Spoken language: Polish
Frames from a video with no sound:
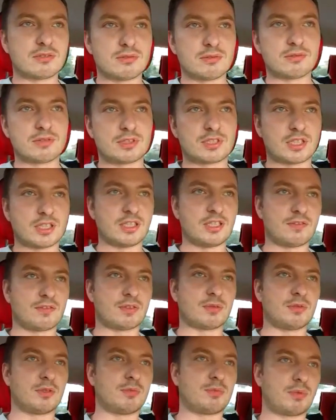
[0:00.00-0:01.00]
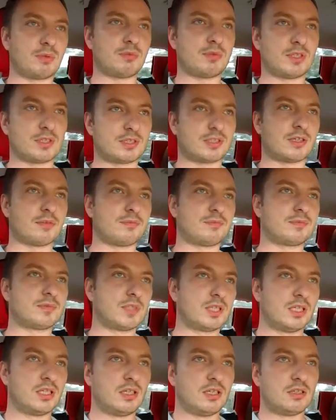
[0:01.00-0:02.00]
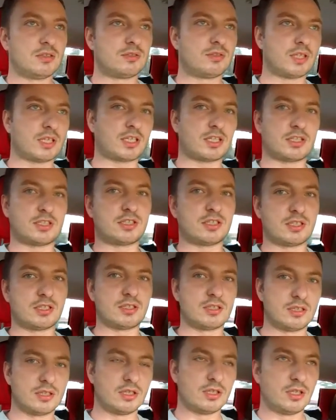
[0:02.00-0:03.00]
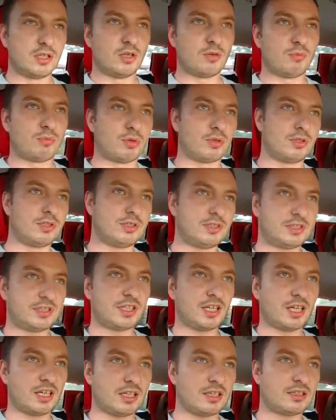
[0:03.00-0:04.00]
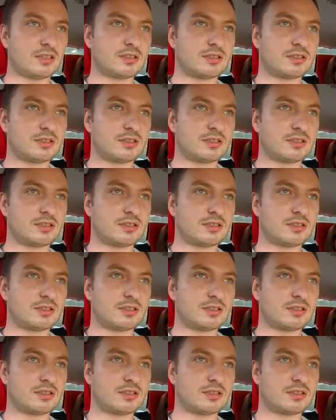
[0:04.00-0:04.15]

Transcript: Kurczę, nie wiem, nie pamiętam. To jakieś policja,